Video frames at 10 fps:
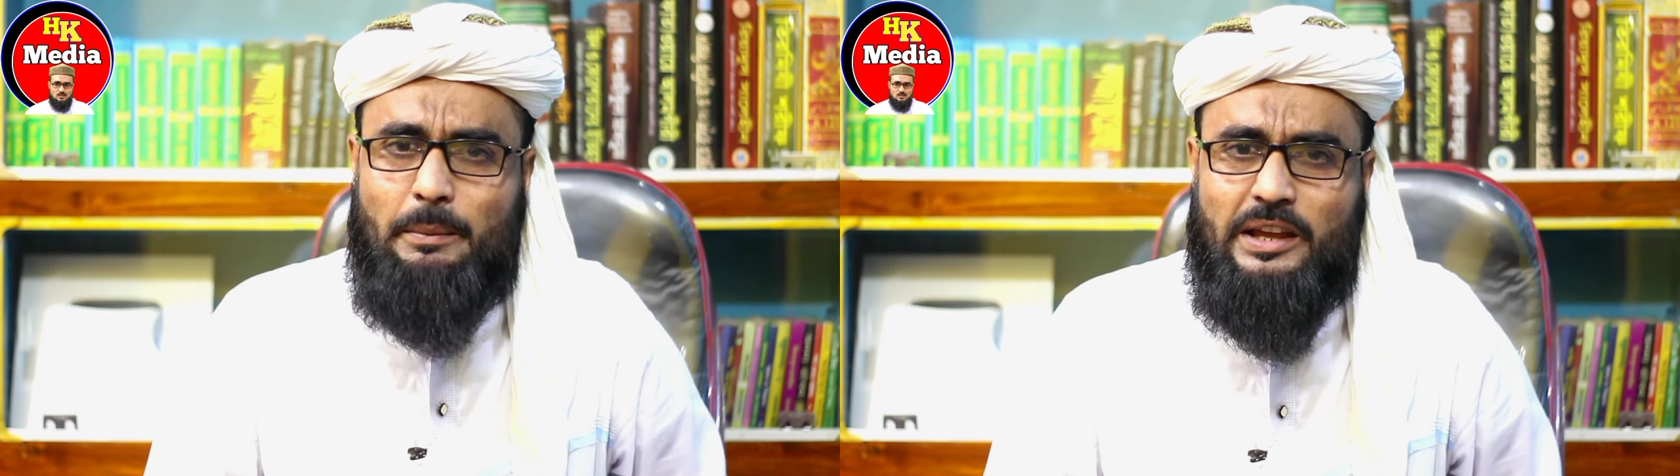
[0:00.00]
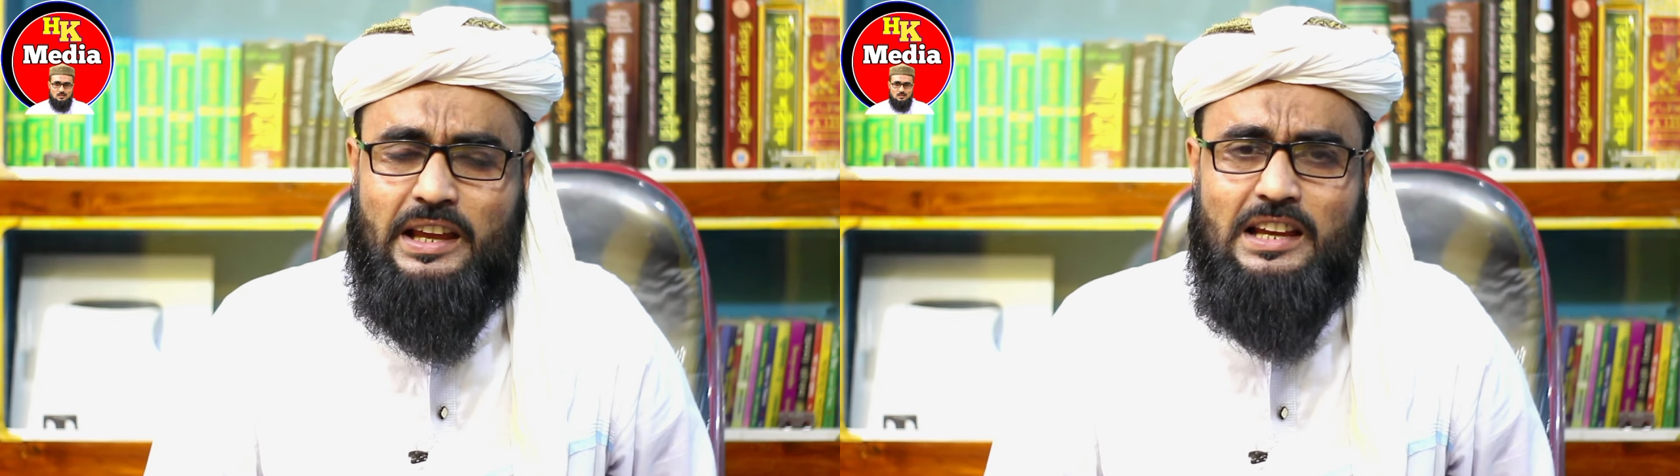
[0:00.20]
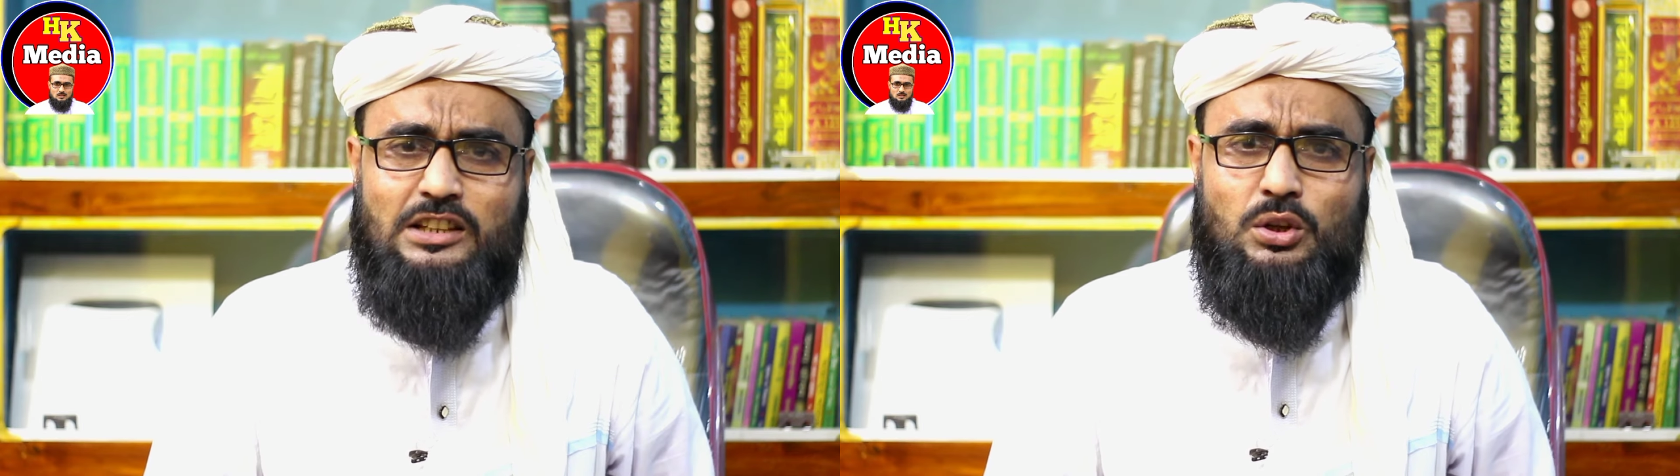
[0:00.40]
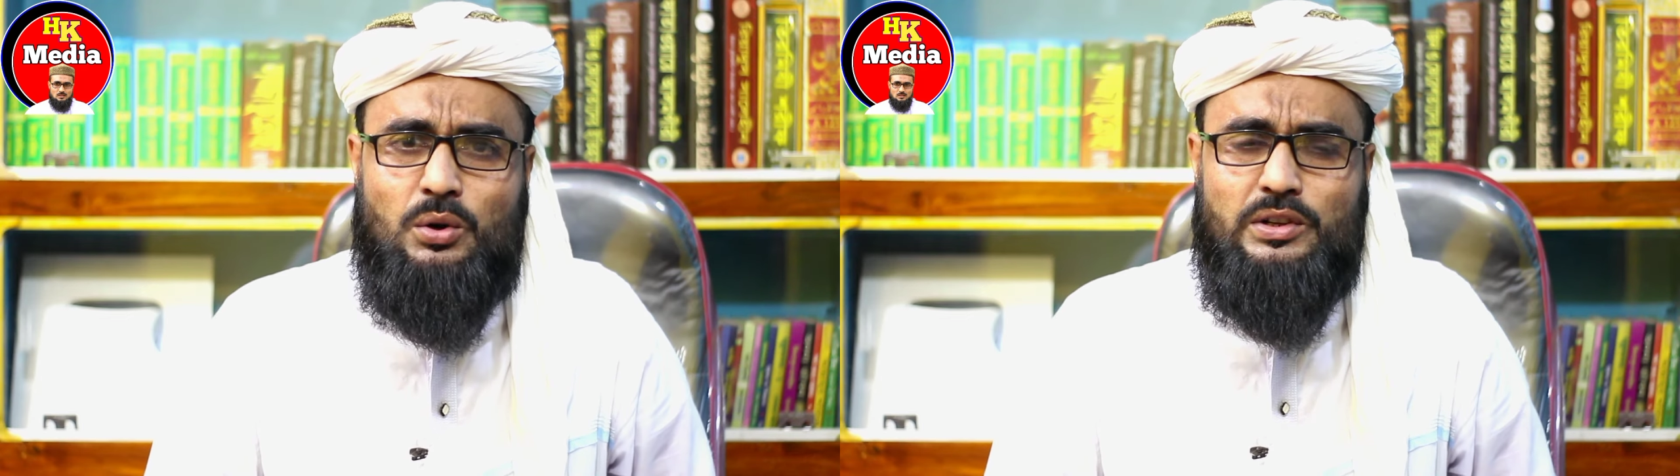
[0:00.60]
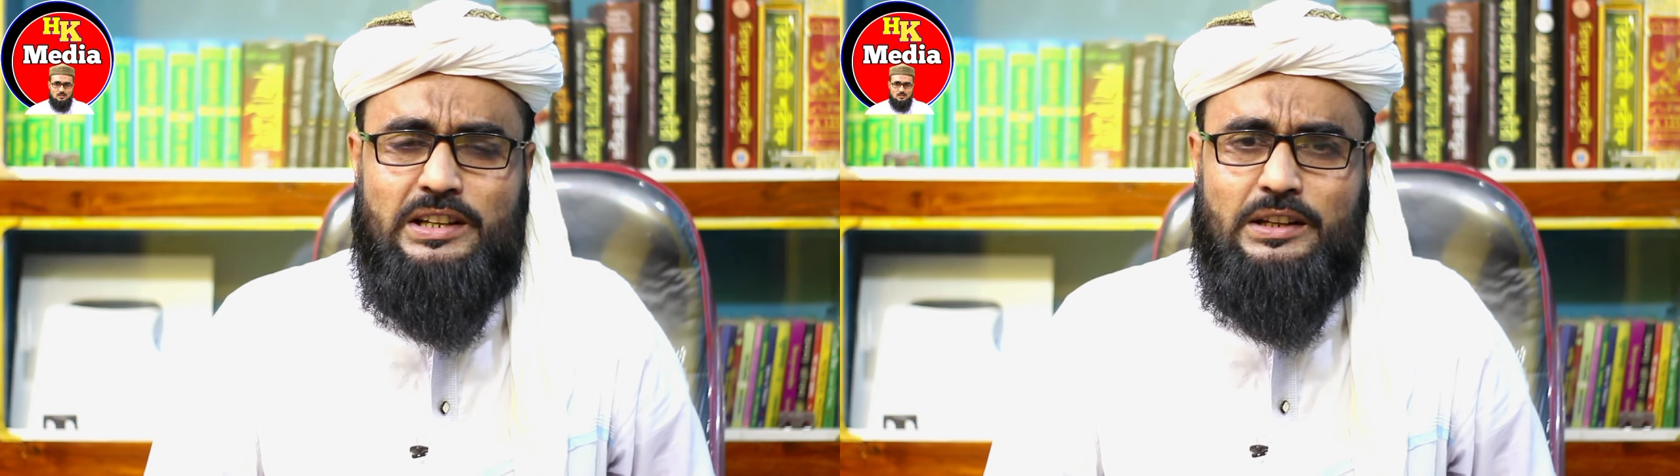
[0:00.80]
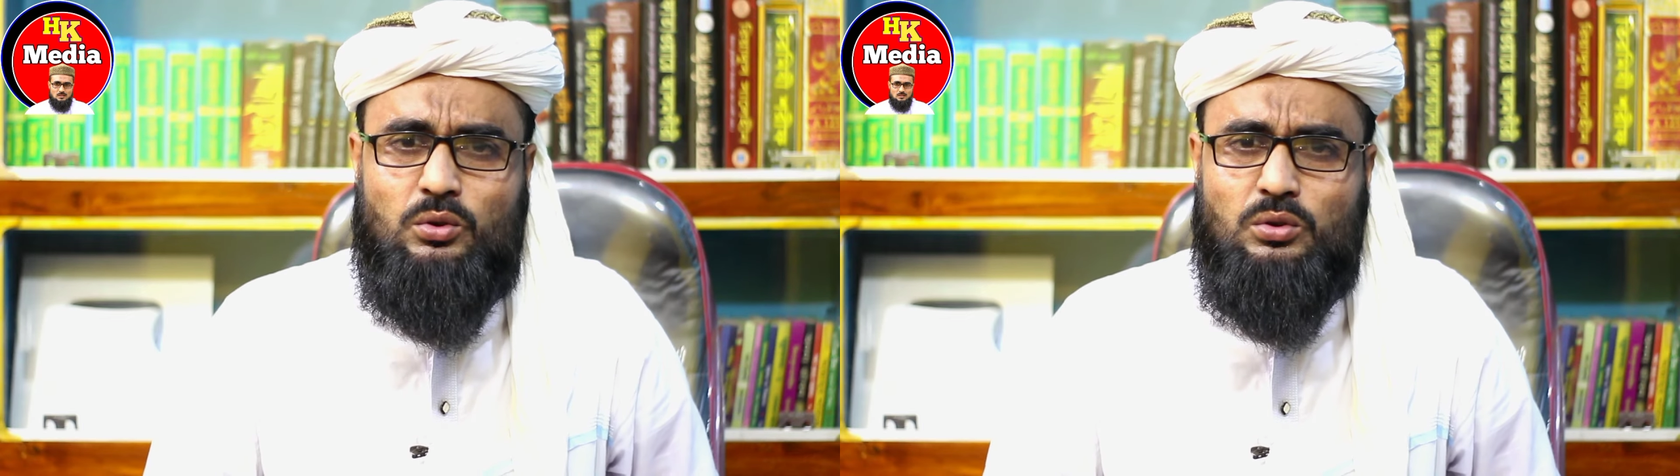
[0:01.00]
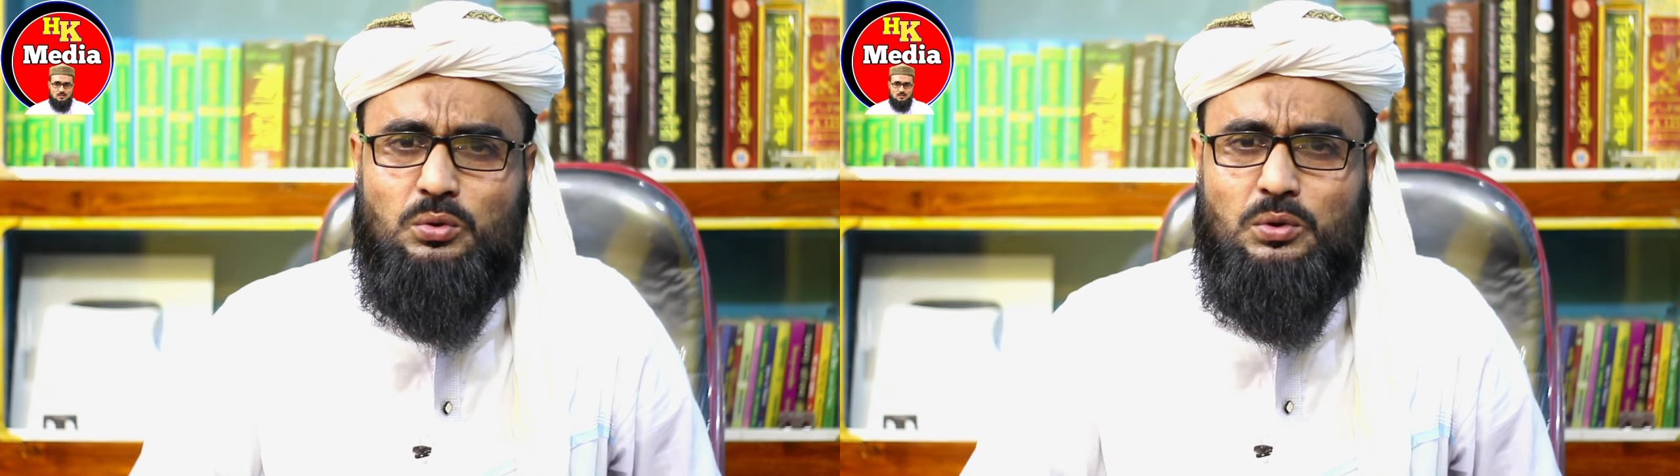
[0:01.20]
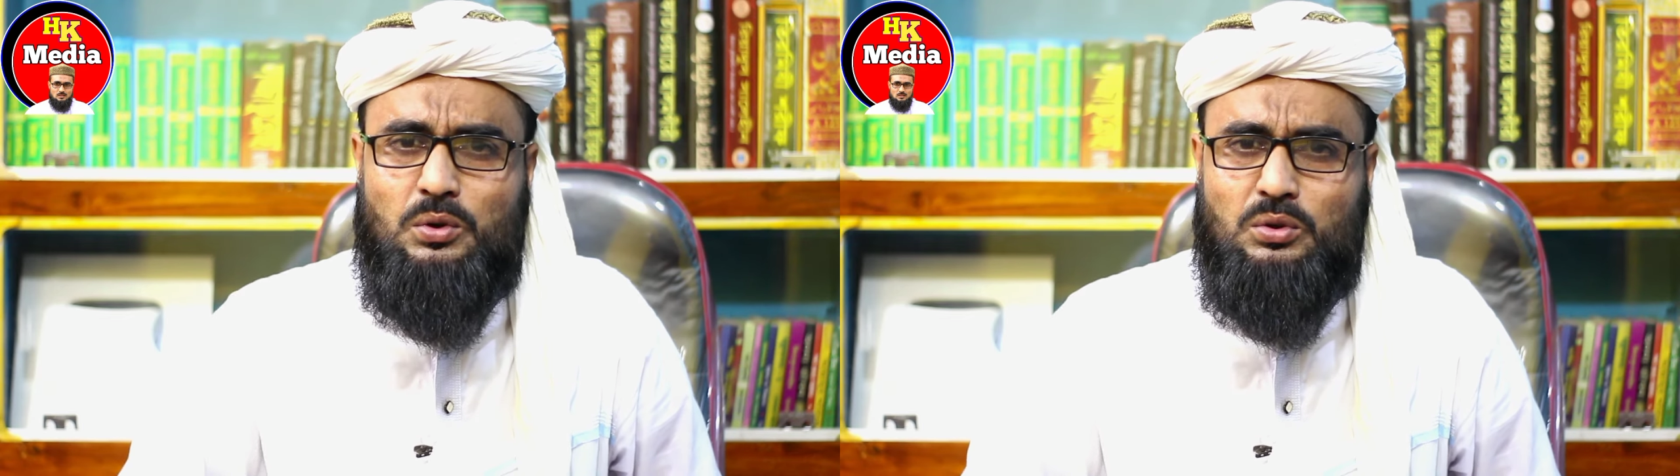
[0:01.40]
আমি এই ধরনেরই
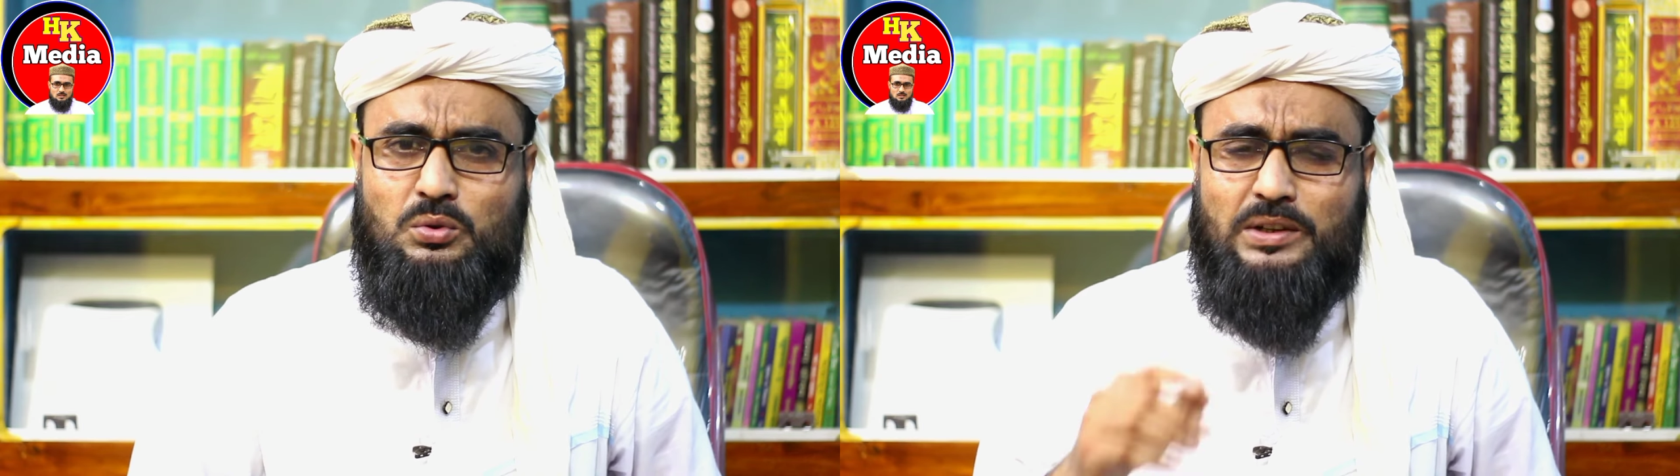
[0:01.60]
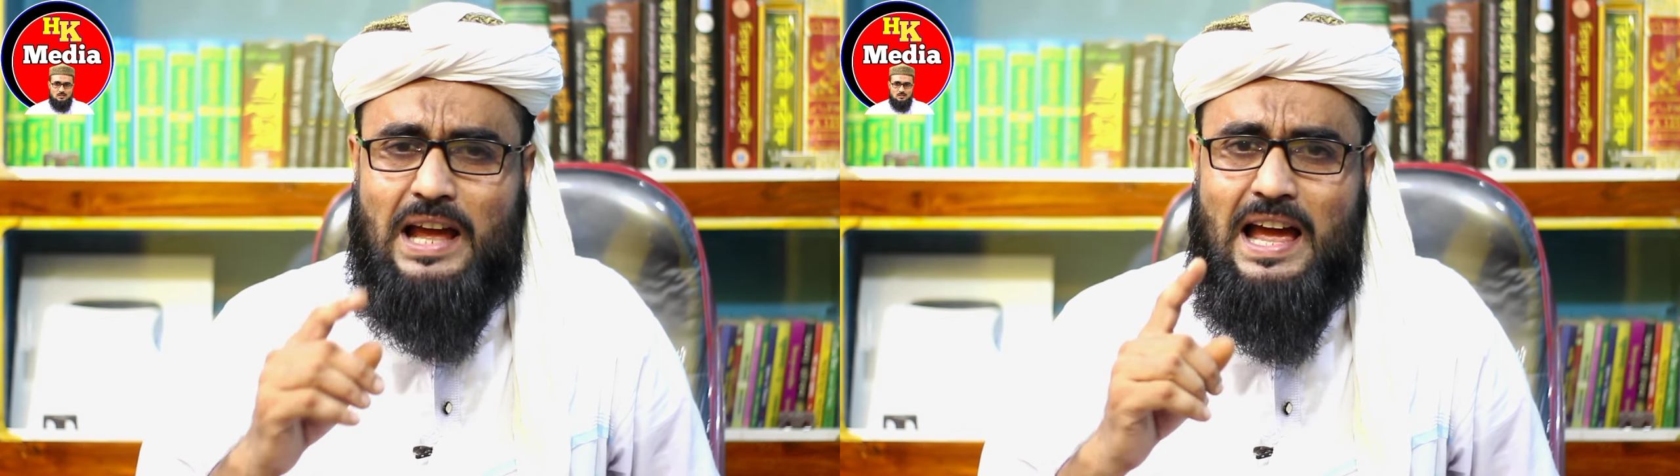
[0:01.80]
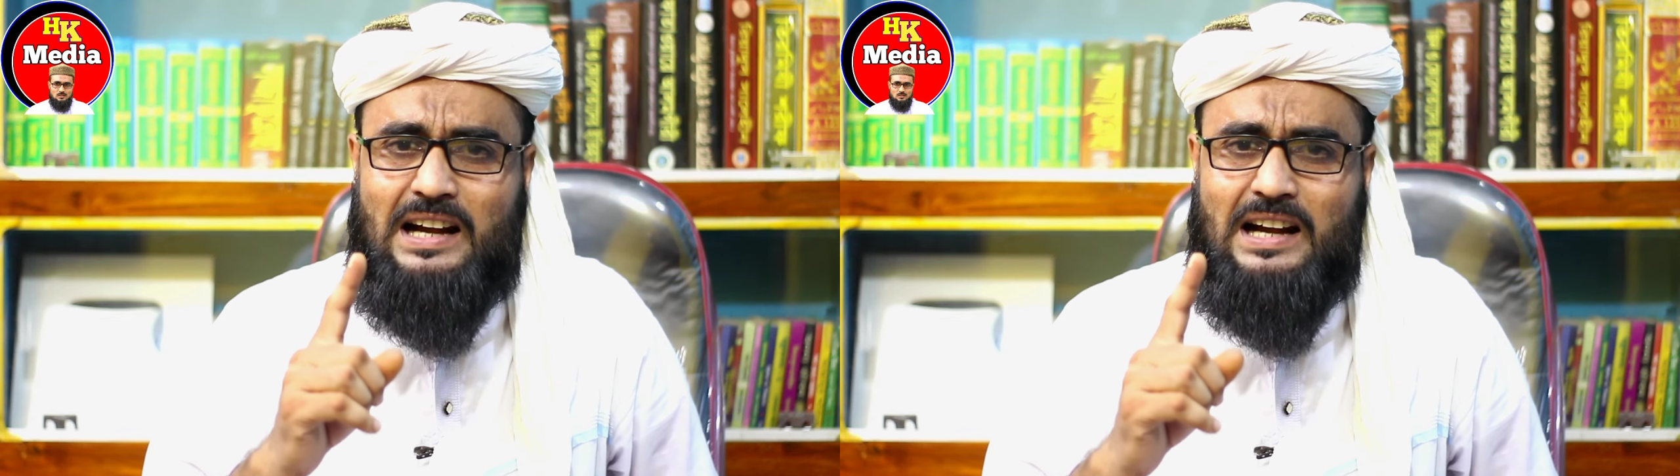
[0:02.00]
নতুন নতুন